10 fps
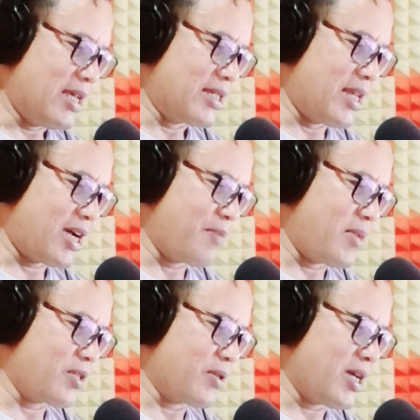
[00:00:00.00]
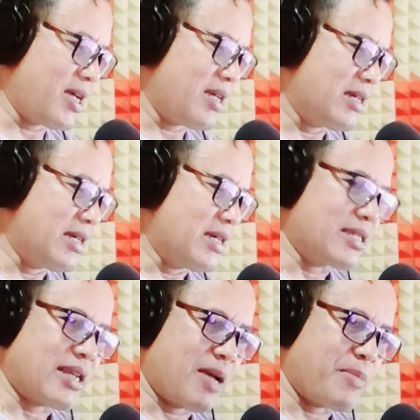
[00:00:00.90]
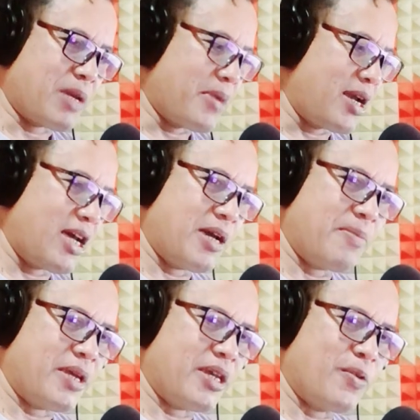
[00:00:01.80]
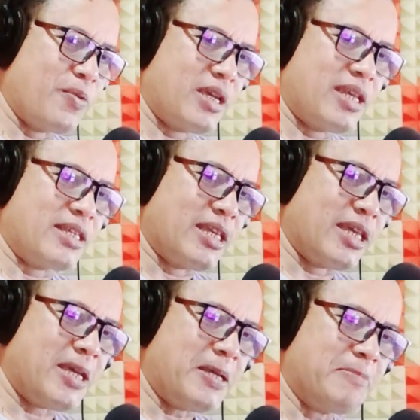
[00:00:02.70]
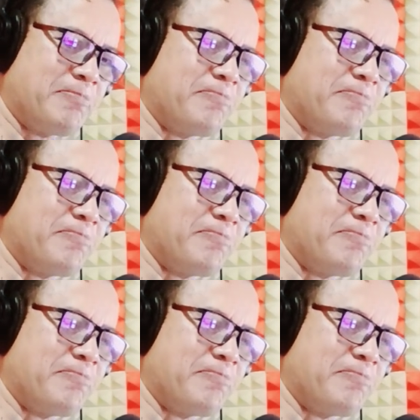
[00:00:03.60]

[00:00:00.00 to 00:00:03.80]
Silahkan masuk ya. Selamat malam Dede Nugi di sini.